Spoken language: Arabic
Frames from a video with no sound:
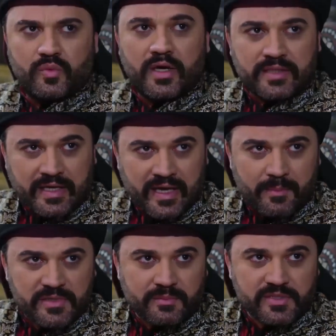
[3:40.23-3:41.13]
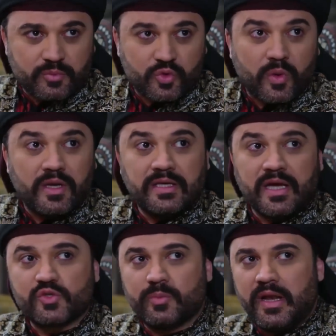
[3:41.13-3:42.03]
وهذا الكلام اذا مزبوط
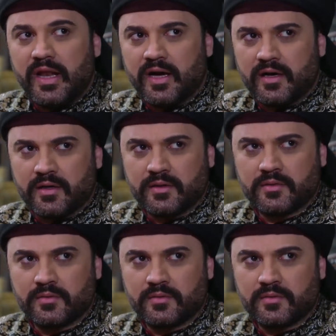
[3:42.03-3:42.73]
والعياذ بالله